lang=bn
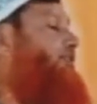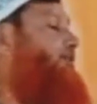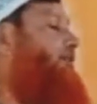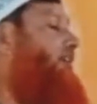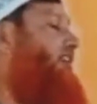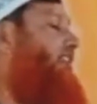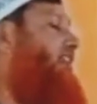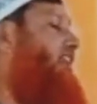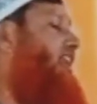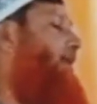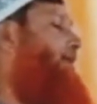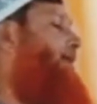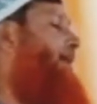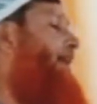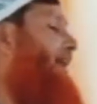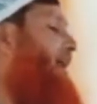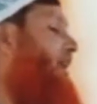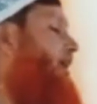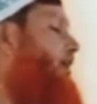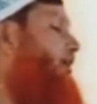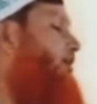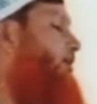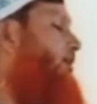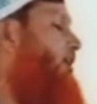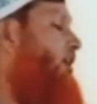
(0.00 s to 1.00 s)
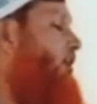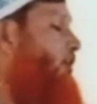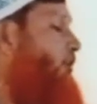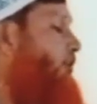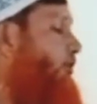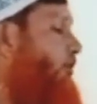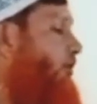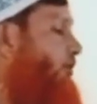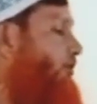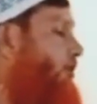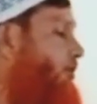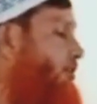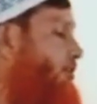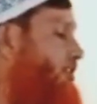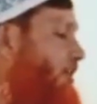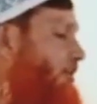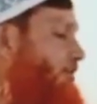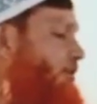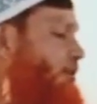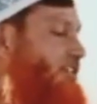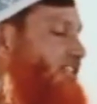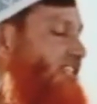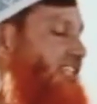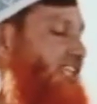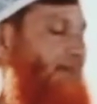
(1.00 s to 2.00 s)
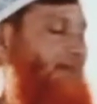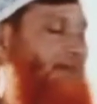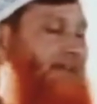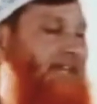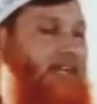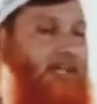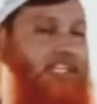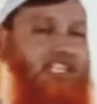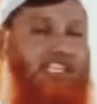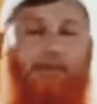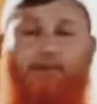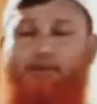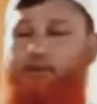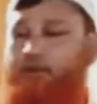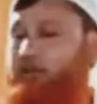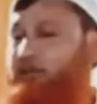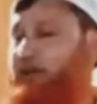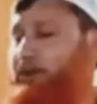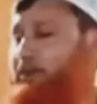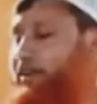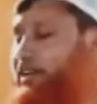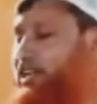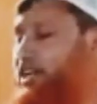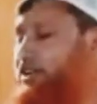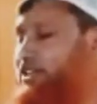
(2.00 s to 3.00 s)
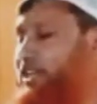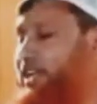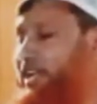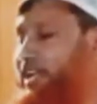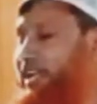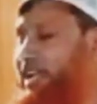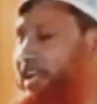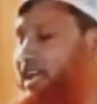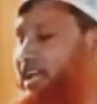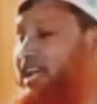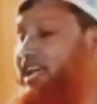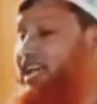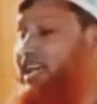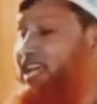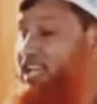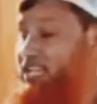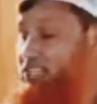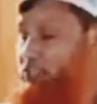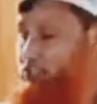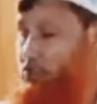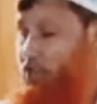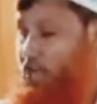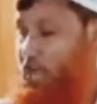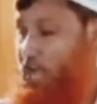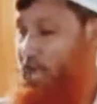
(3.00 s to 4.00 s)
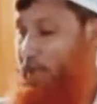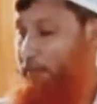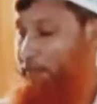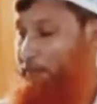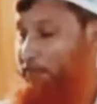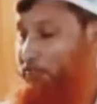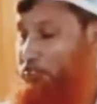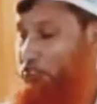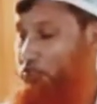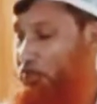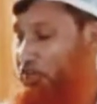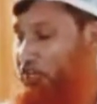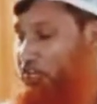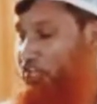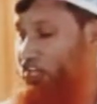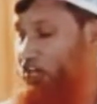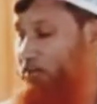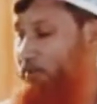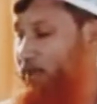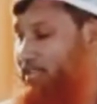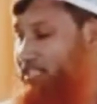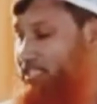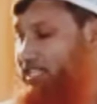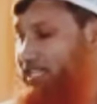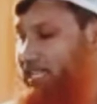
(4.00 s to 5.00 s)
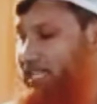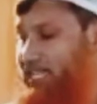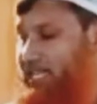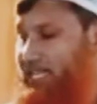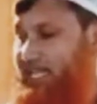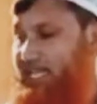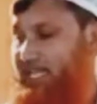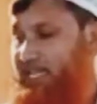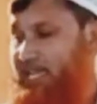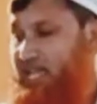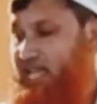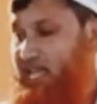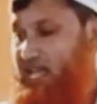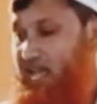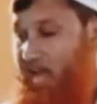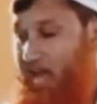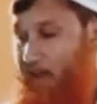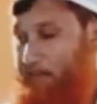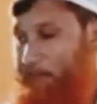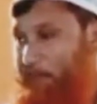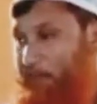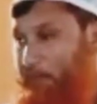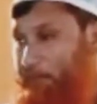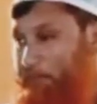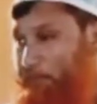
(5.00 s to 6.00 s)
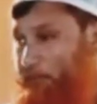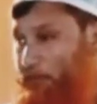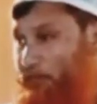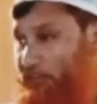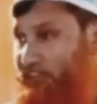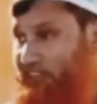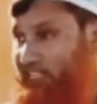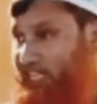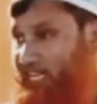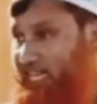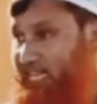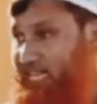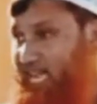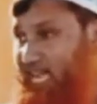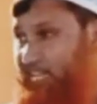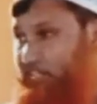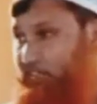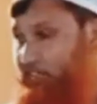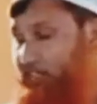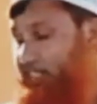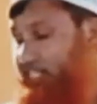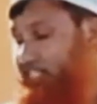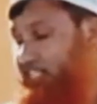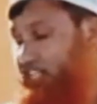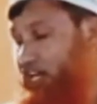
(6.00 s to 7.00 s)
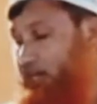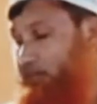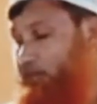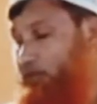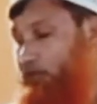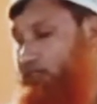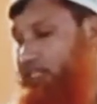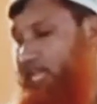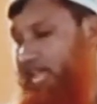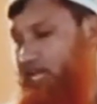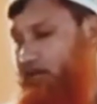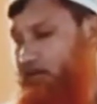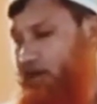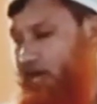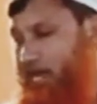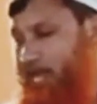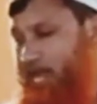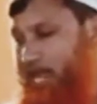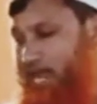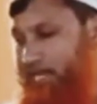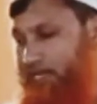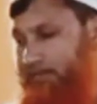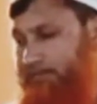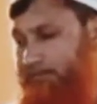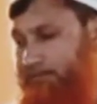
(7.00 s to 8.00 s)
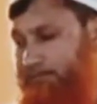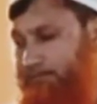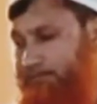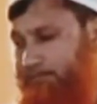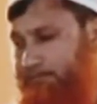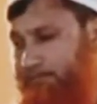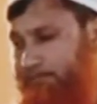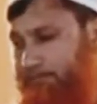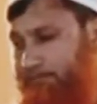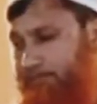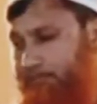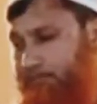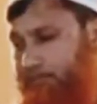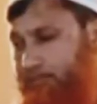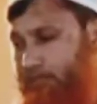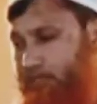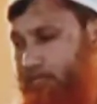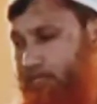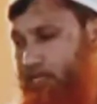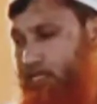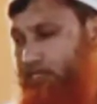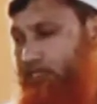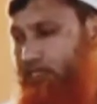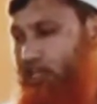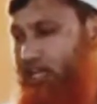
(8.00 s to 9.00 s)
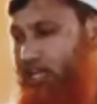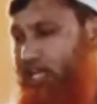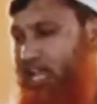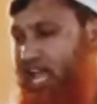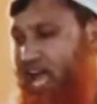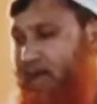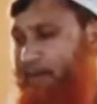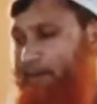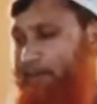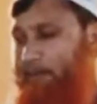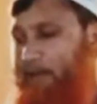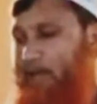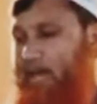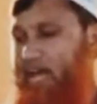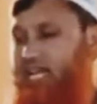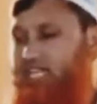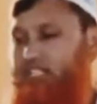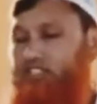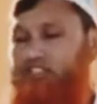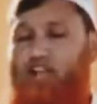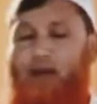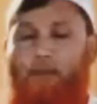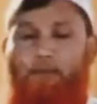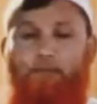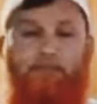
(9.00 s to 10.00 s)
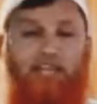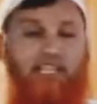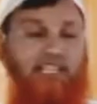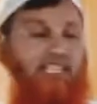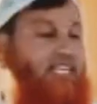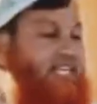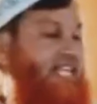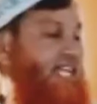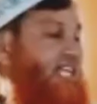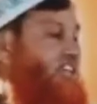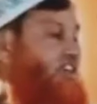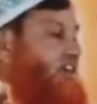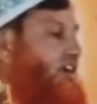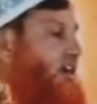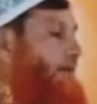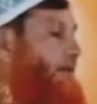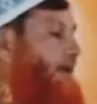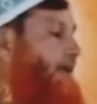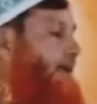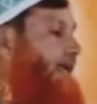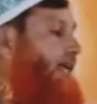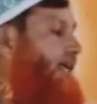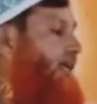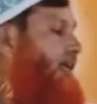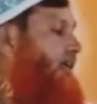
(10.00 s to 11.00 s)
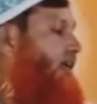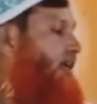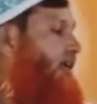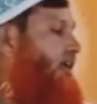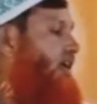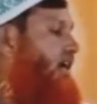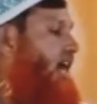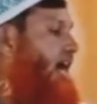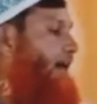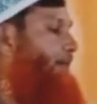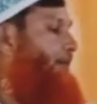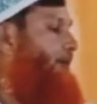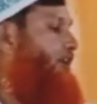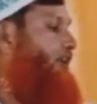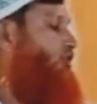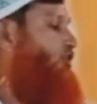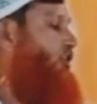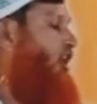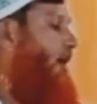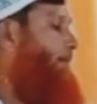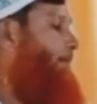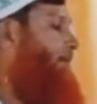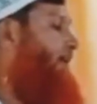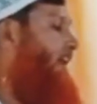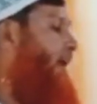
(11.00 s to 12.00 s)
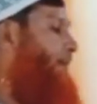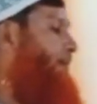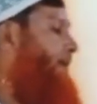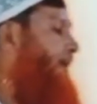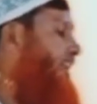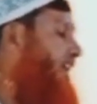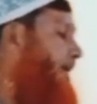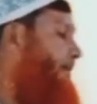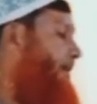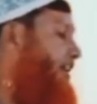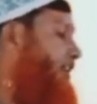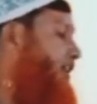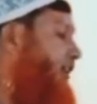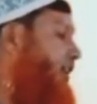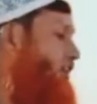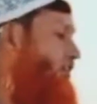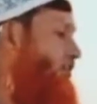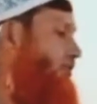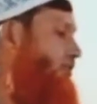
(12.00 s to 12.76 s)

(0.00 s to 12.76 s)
করে দিলাম হয়ে গেল কোন মসজিদ মসজিদে বের হতে হবে কোনভাবে এটাও জানি না সব কিছুর নিয়ম আছে আপনি প্রত্যেকটা কাজ যদি নিয়ম অনুযায়ী করেন তাহলে আপনার সবটা দিনে কি হবে আপনি সবটাই আপনার এবাদত